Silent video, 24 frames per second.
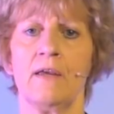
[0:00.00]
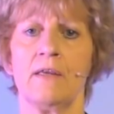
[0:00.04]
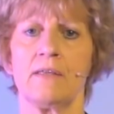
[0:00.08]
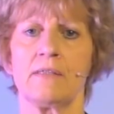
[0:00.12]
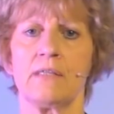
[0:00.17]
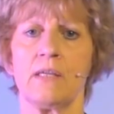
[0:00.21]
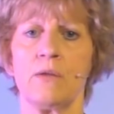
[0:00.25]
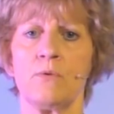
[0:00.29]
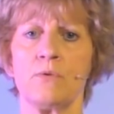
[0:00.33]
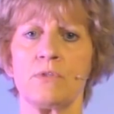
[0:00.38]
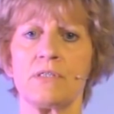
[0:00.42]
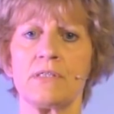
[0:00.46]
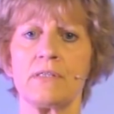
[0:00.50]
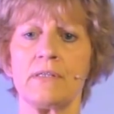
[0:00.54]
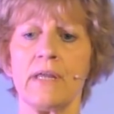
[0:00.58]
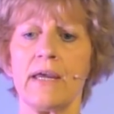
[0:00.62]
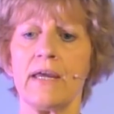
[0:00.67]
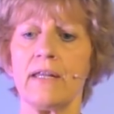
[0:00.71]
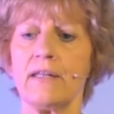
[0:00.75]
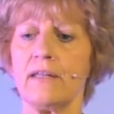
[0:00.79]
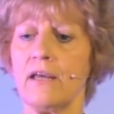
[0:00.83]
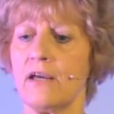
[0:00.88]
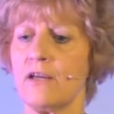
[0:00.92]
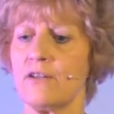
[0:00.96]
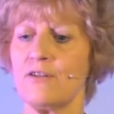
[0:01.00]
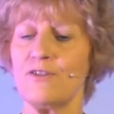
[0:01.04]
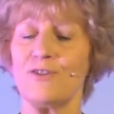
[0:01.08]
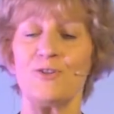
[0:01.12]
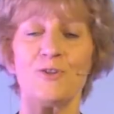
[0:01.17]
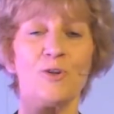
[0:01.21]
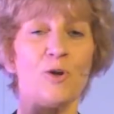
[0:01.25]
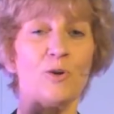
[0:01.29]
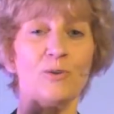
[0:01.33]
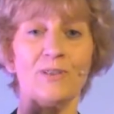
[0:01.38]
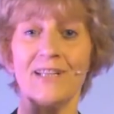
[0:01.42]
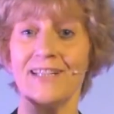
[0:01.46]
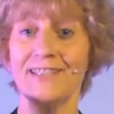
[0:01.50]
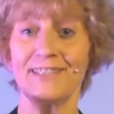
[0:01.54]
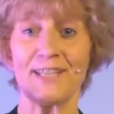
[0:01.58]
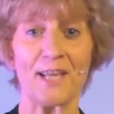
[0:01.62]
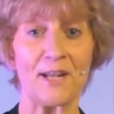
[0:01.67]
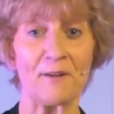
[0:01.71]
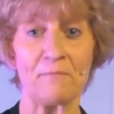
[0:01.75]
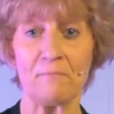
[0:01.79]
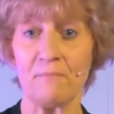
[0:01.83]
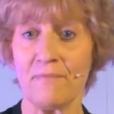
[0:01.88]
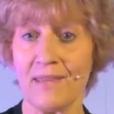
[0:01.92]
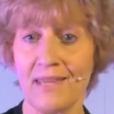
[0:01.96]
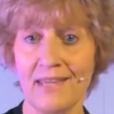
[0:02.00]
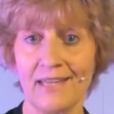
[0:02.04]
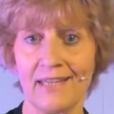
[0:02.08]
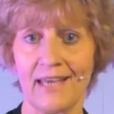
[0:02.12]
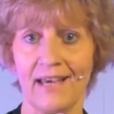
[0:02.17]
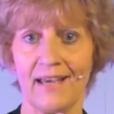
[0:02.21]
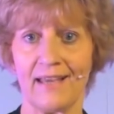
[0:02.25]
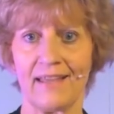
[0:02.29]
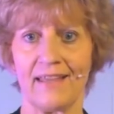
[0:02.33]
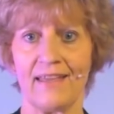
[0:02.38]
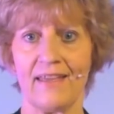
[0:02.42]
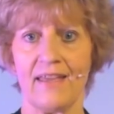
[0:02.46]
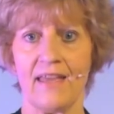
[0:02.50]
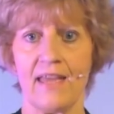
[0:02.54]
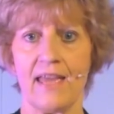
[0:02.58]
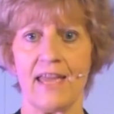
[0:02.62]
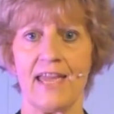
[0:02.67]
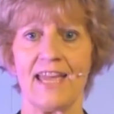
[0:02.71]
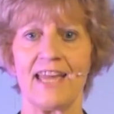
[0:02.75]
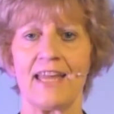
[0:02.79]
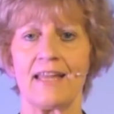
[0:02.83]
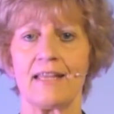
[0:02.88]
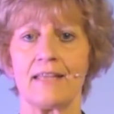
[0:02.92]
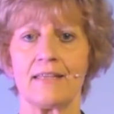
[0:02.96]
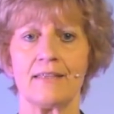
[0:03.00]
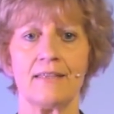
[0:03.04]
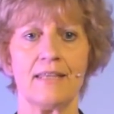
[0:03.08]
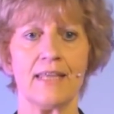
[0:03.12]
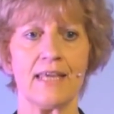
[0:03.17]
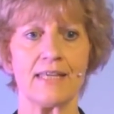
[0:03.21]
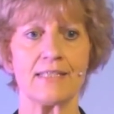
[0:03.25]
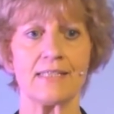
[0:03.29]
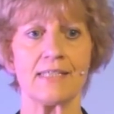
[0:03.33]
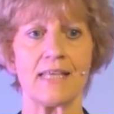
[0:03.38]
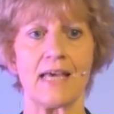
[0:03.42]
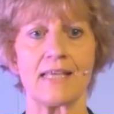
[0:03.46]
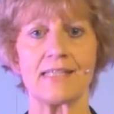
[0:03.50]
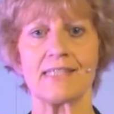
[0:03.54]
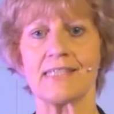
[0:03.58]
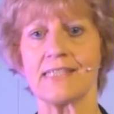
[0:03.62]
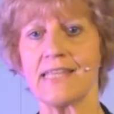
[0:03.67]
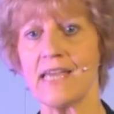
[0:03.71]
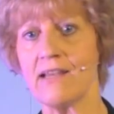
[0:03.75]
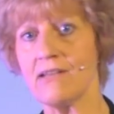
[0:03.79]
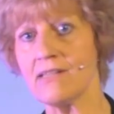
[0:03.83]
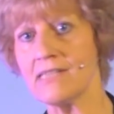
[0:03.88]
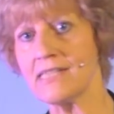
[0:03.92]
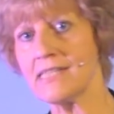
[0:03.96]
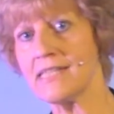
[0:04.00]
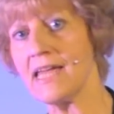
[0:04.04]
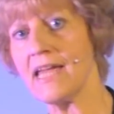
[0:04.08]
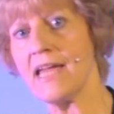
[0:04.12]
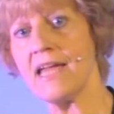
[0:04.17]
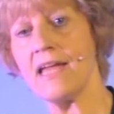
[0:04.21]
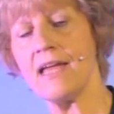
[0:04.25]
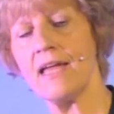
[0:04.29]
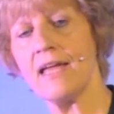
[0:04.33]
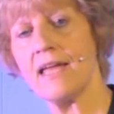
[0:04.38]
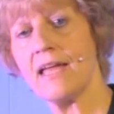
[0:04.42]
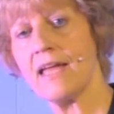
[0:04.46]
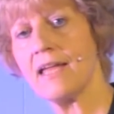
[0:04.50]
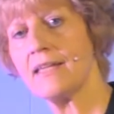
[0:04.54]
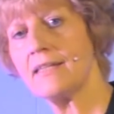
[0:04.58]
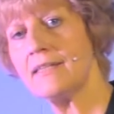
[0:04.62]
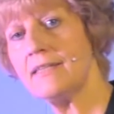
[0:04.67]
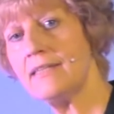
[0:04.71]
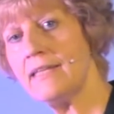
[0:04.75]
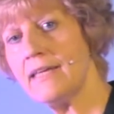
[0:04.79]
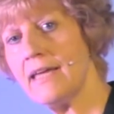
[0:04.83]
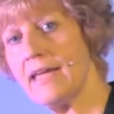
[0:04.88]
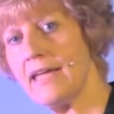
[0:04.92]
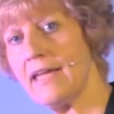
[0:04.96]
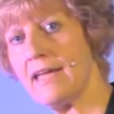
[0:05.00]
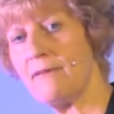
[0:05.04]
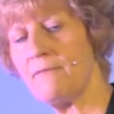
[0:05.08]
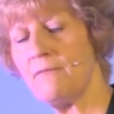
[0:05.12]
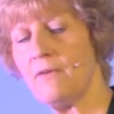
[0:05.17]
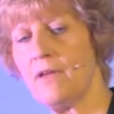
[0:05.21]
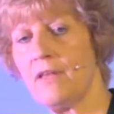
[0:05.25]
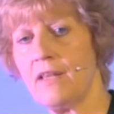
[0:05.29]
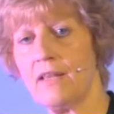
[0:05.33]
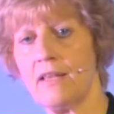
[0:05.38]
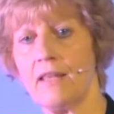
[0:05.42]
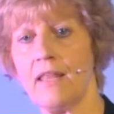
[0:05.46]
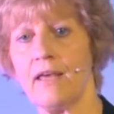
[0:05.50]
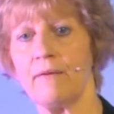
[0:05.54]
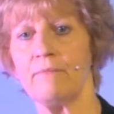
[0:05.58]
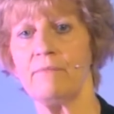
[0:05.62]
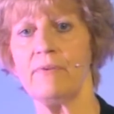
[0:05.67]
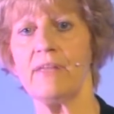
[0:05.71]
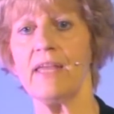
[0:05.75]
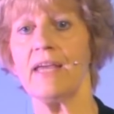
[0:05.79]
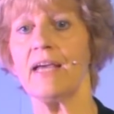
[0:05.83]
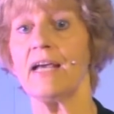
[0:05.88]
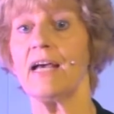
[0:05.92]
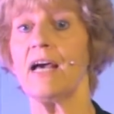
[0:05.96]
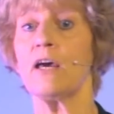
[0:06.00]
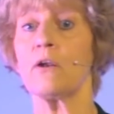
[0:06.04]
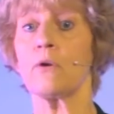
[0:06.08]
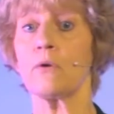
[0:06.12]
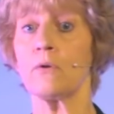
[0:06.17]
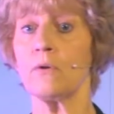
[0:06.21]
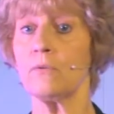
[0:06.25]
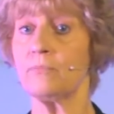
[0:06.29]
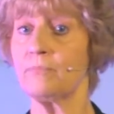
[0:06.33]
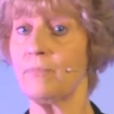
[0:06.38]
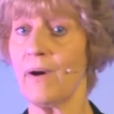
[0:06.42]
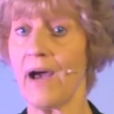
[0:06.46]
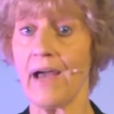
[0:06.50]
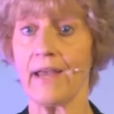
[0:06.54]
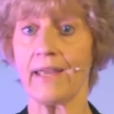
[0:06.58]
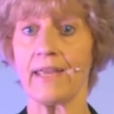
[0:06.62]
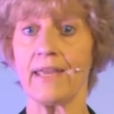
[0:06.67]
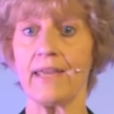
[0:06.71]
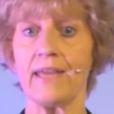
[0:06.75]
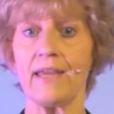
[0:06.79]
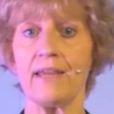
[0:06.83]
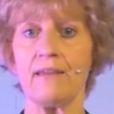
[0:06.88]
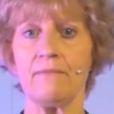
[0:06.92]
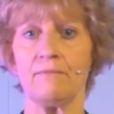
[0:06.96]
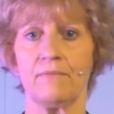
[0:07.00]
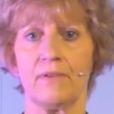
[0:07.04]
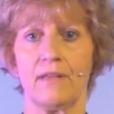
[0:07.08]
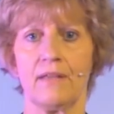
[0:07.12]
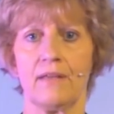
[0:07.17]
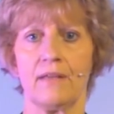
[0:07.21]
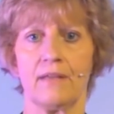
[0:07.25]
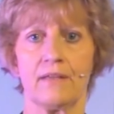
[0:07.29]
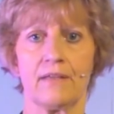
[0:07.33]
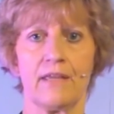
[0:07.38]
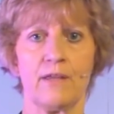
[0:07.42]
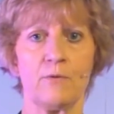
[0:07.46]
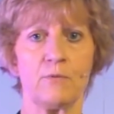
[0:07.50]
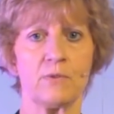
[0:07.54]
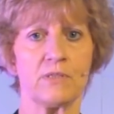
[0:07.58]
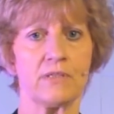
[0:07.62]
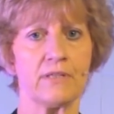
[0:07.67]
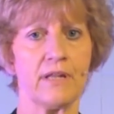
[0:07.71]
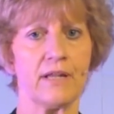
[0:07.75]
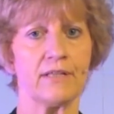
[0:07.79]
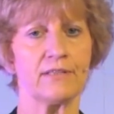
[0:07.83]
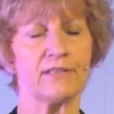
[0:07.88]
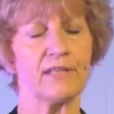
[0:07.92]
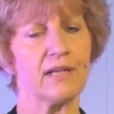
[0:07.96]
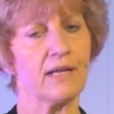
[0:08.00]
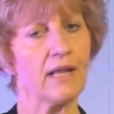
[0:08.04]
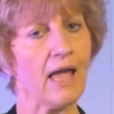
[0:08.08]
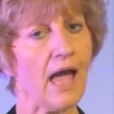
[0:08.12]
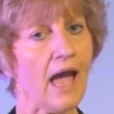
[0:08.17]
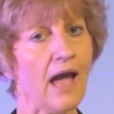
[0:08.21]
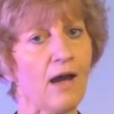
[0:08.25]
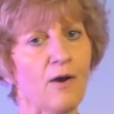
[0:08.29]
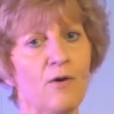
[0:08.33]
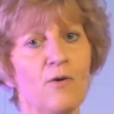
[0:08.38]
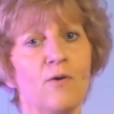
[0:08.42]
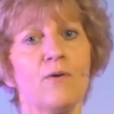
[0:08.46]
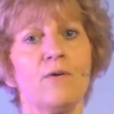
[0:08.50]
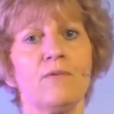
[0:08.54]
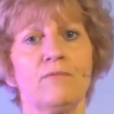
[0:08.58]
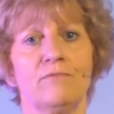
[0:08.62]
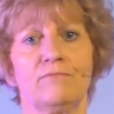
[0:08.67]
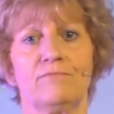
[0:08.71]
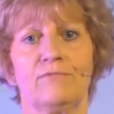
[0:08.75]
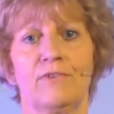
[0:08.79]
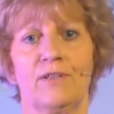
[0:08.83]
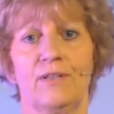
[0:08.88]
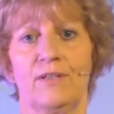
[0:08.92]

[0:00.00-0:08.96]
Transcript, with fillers: Si usted no determina eh, deshacerse de la vieja ropaje que usted trajo,